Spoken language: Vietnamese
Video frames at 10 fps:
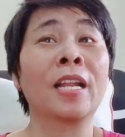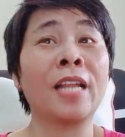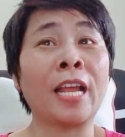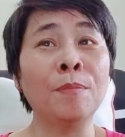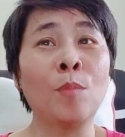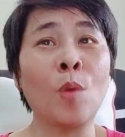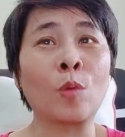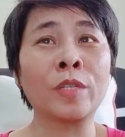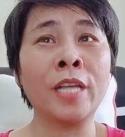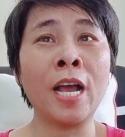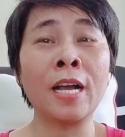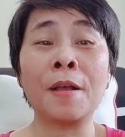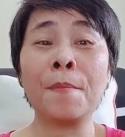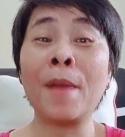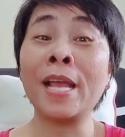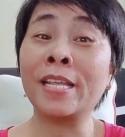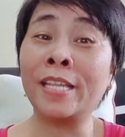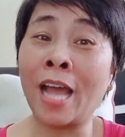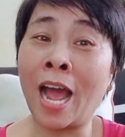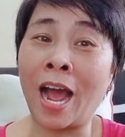đánh một giấc bây
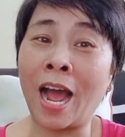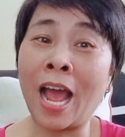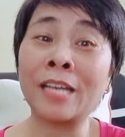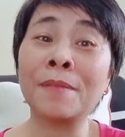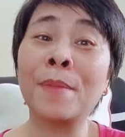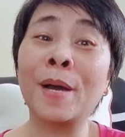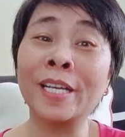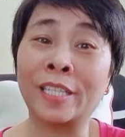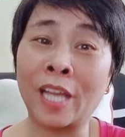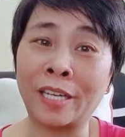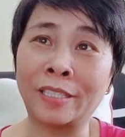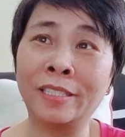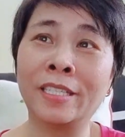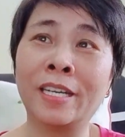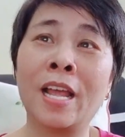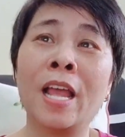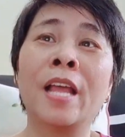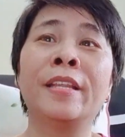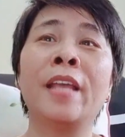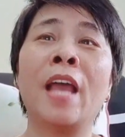giờ anh mới tỉnh
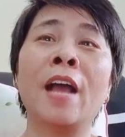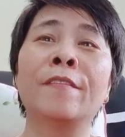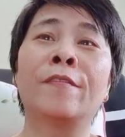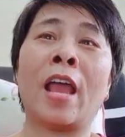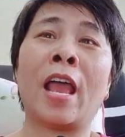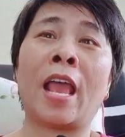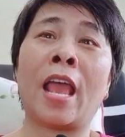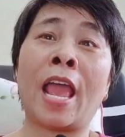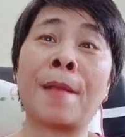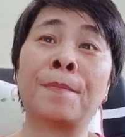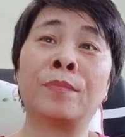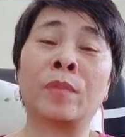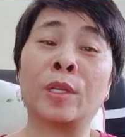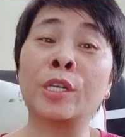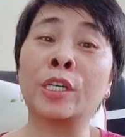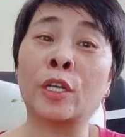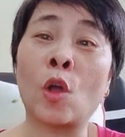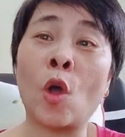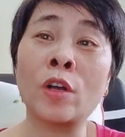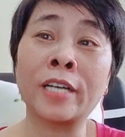nhớ về em
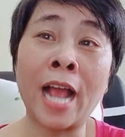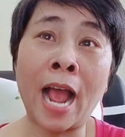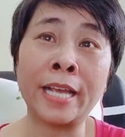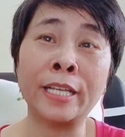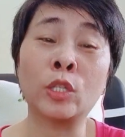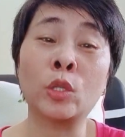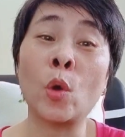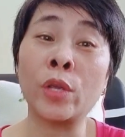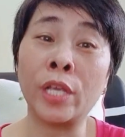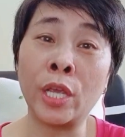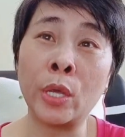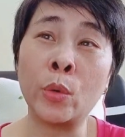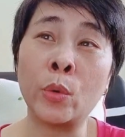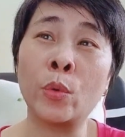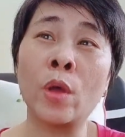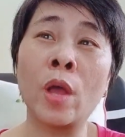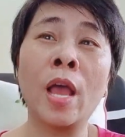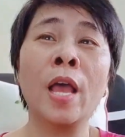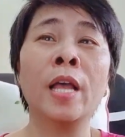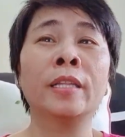người con gái tôi yêu
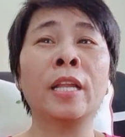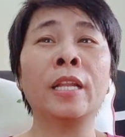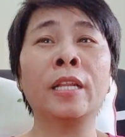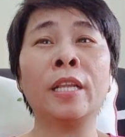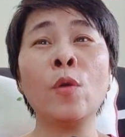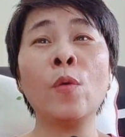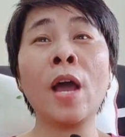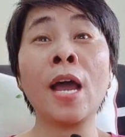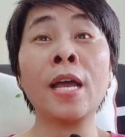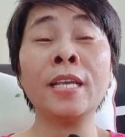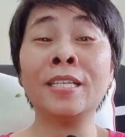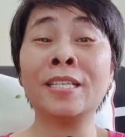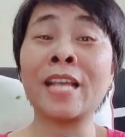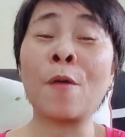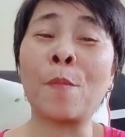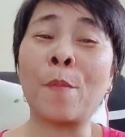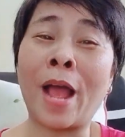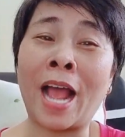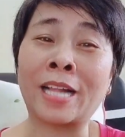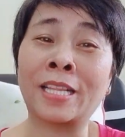tình yêu ơi sao
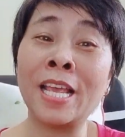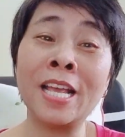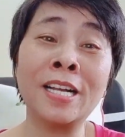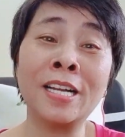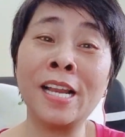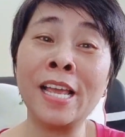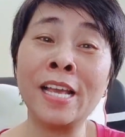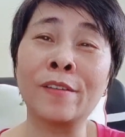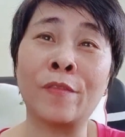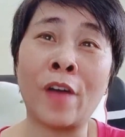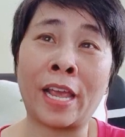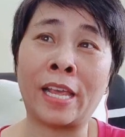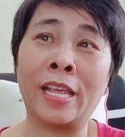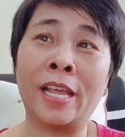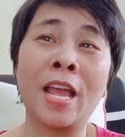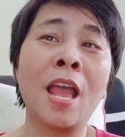mà thiên liêng vậy